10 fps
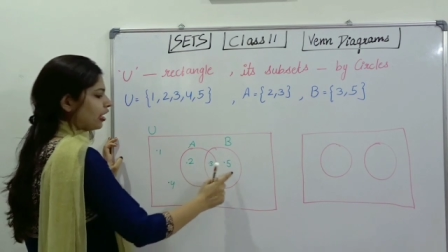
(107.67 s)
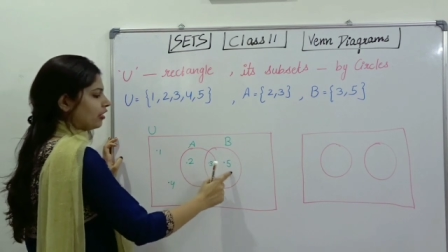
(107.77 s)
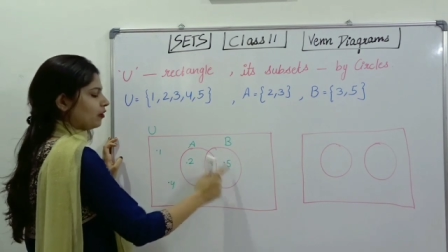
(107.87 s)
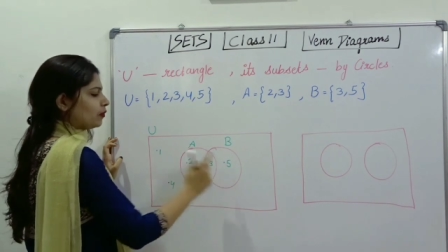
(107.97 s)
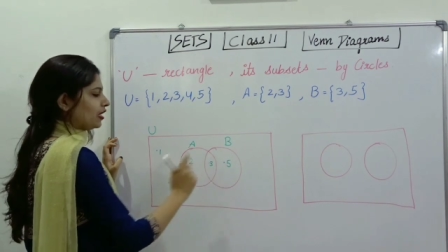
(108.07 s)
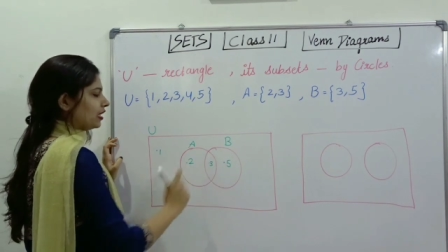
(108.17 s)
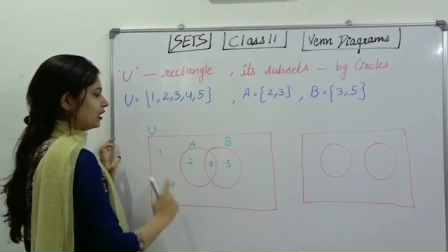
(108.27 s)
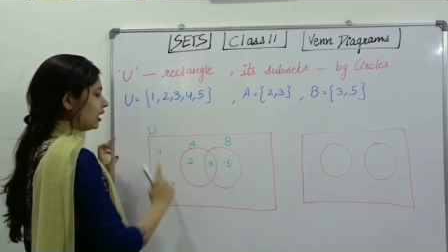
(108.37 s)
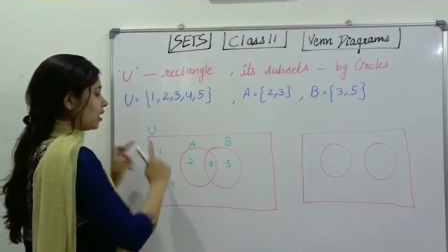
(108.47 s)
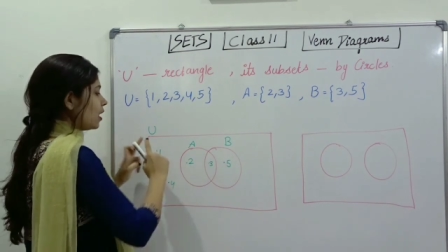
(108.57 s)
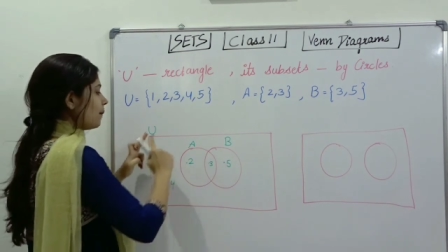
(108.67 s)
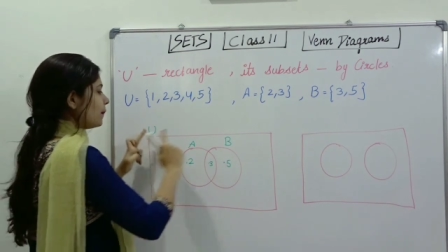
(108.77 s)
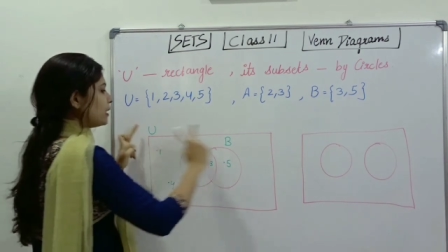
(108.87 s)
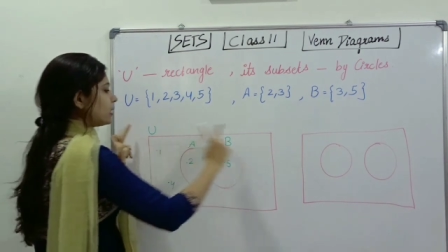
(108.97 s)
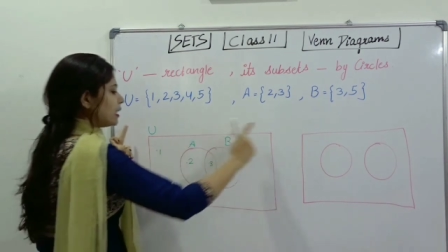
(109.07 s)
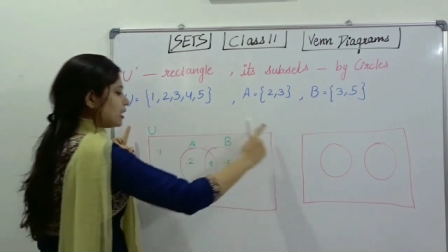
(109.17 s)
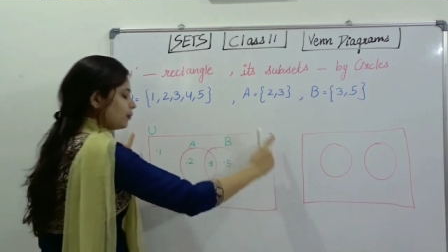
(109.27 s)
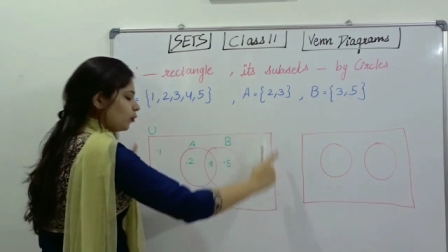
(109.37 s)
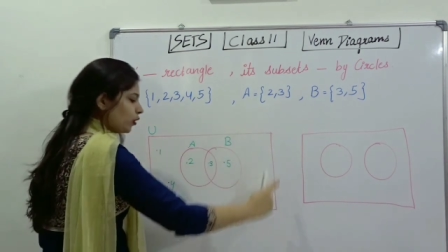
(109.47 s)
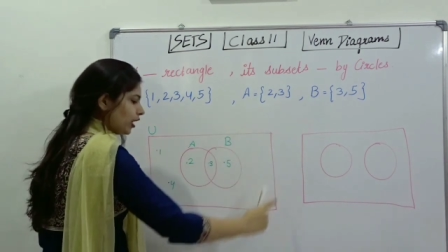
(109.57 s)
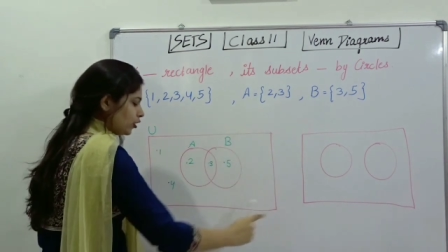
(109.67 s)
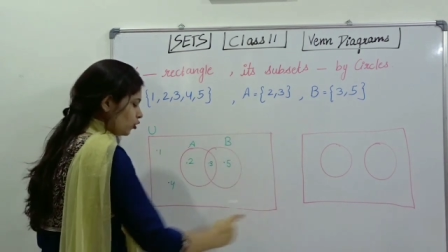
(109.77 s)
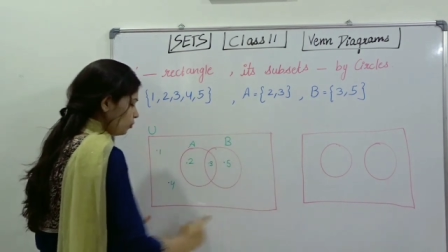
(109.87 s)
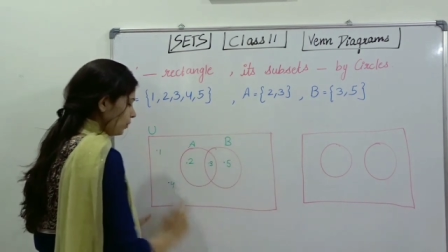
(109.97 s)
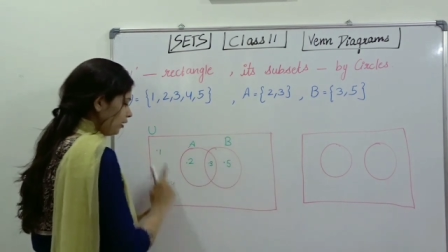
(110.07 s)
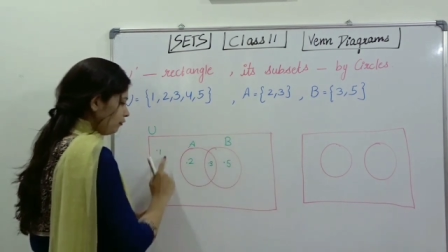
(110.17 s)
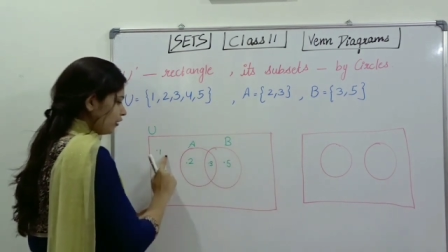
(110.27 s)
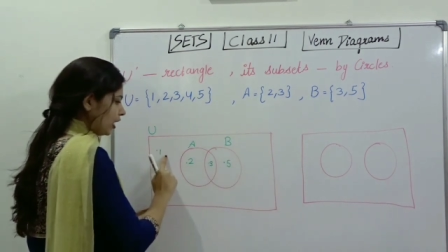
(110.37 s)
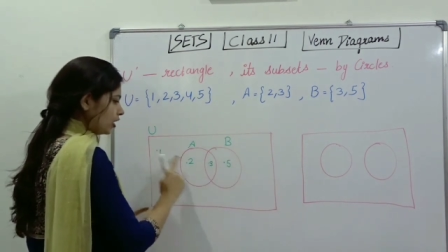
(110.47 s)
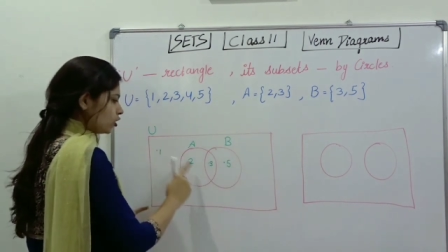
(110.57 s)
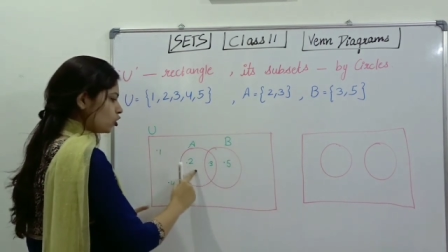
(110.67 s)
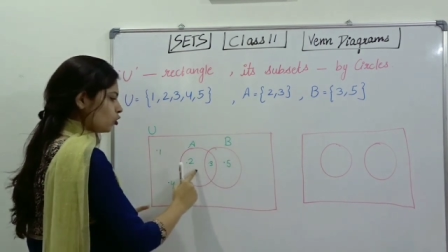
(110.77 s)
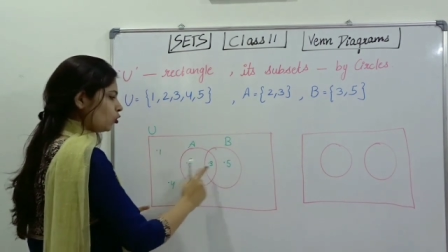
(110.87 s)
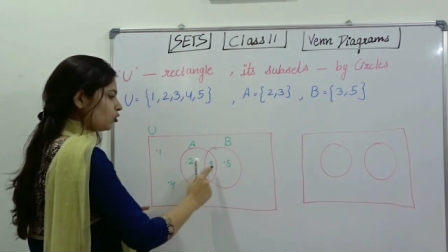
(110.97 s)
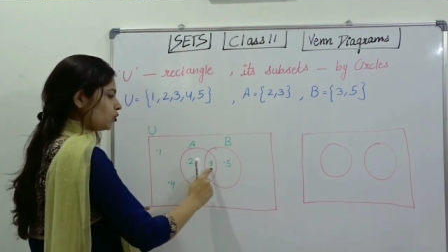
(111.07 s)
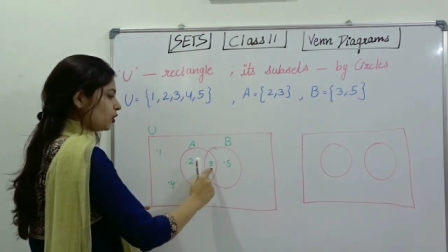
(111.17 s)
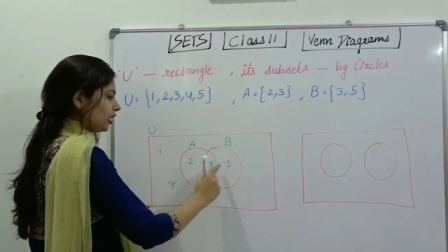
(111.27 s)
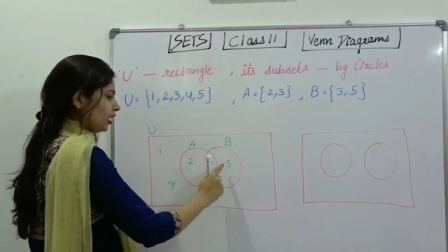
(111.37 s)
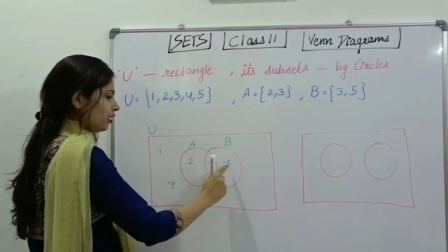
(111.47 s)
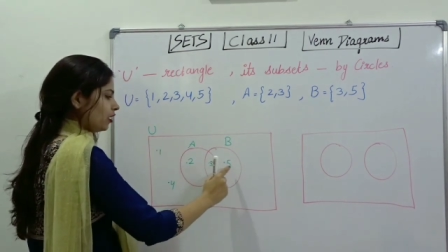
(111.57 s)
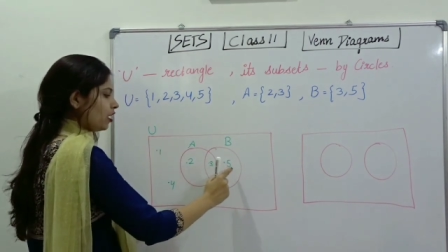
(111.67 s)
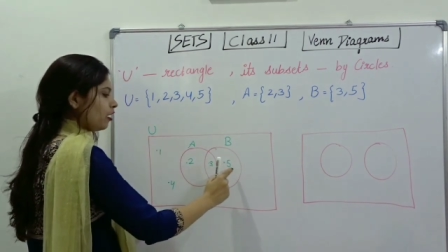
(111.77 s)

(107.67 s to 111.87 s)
फाइव हमने लिख दिया मीन्स इस पूरे यू में वन टू थ्री